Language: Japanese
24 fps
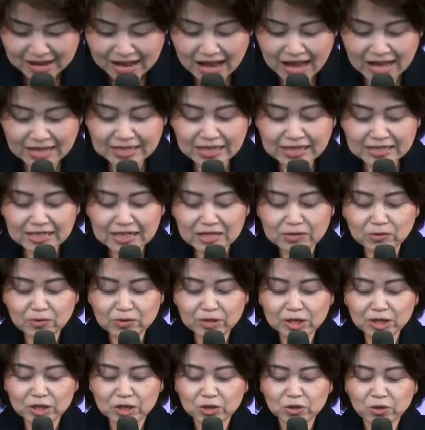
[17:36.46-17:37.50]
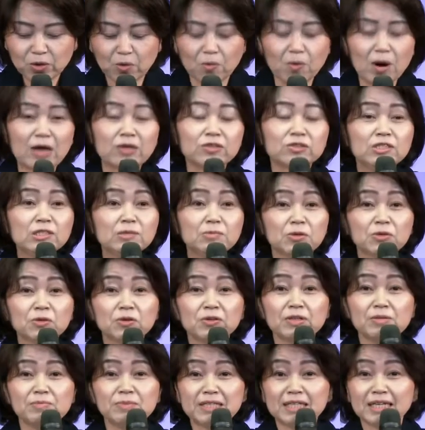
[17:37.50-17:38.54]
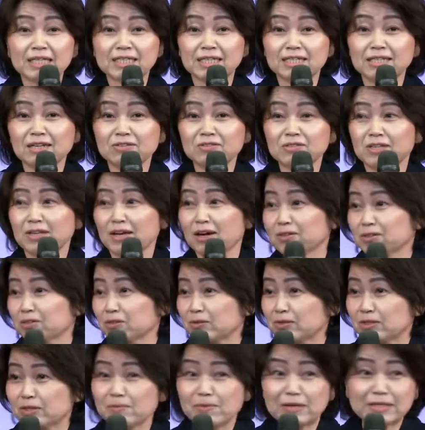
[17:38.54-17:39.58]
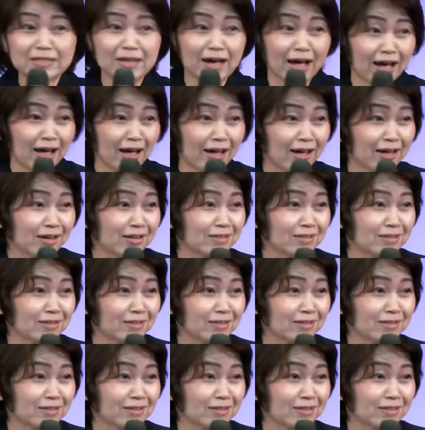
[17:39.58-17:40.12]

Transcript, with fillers: あなたの一生悪いもので満たされるって約束してますか